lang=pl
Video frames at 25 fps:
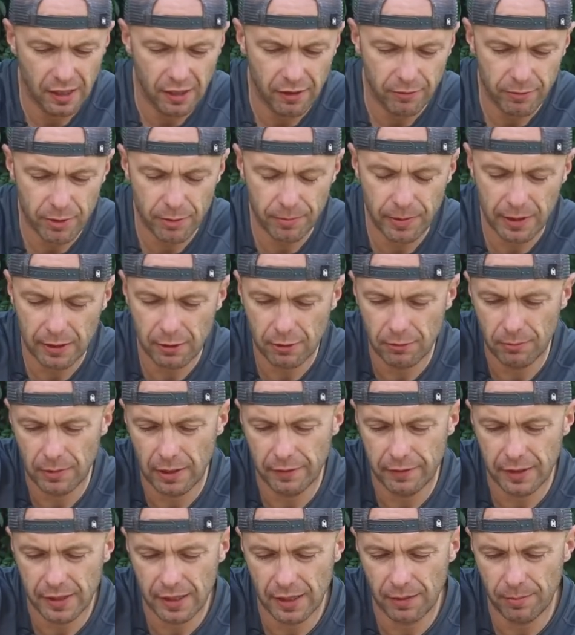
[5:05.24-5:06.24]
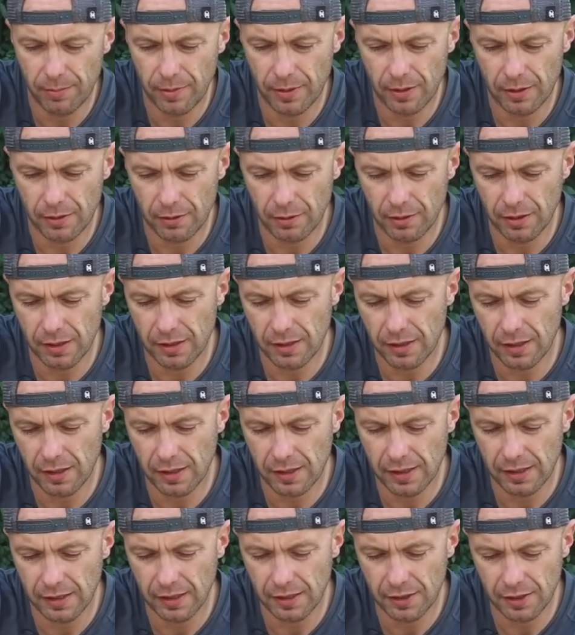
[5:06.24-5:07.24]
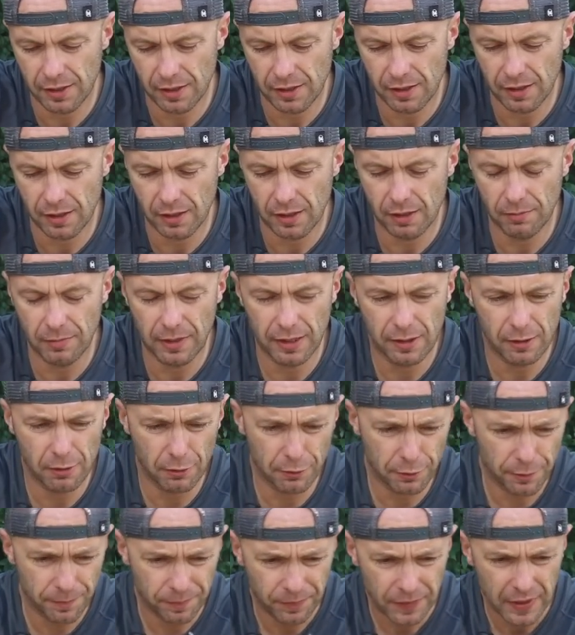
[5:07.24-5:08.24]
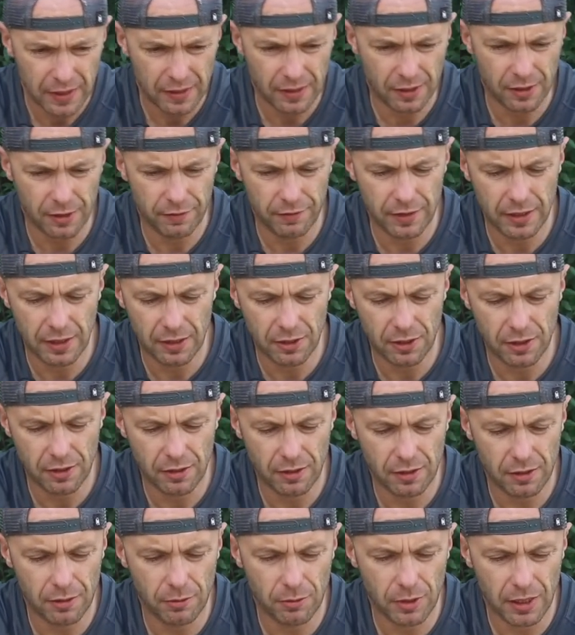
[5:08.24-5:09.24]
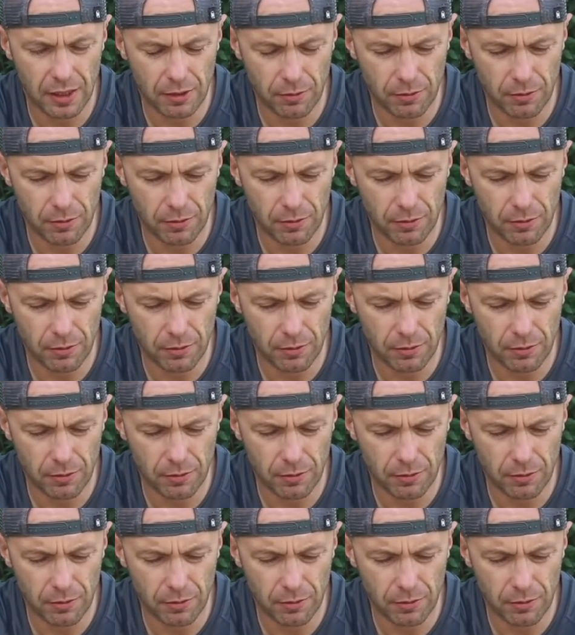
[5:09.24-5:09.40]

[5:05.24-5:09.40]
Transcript: W przypadku Mavica Pro to jest kilkanaście centymetrów, także widać, że to jest duża